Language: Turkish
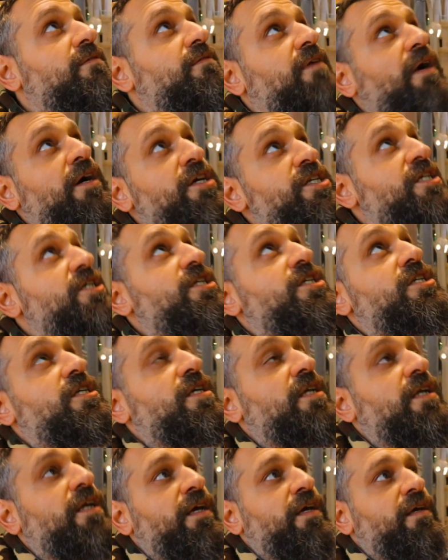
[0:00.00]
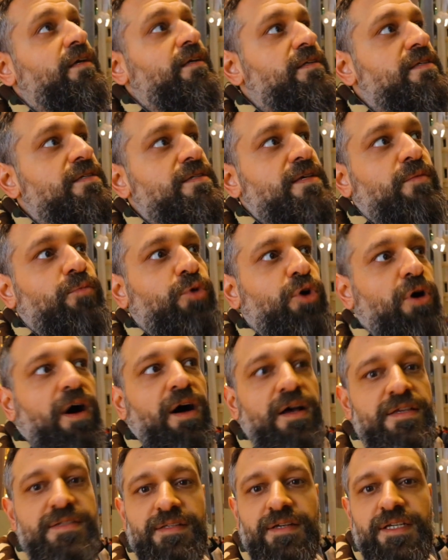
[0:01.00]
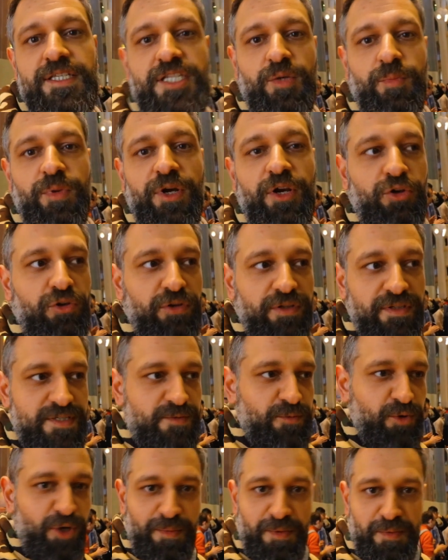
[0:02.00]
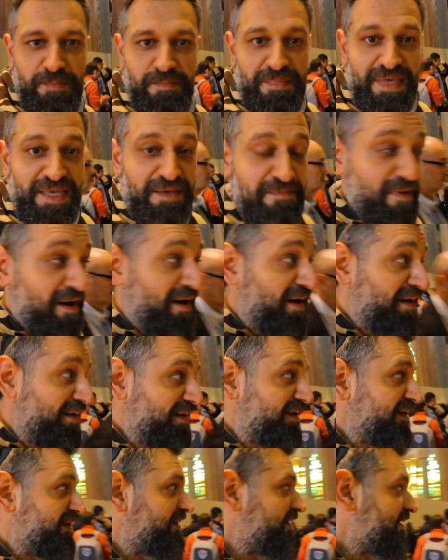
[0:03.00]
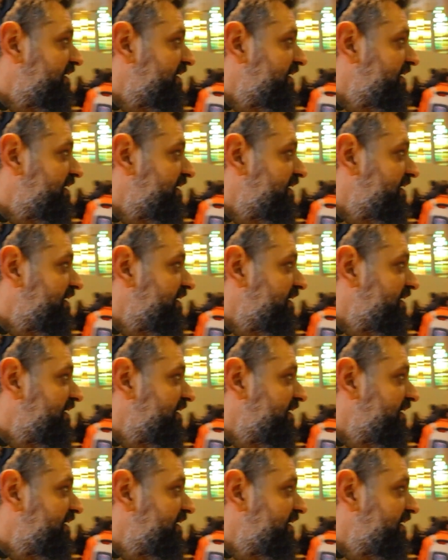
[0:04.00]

Taş işçiliği insanı böyle ağzını açık bırakıyor. Nasıl böyle bir mimari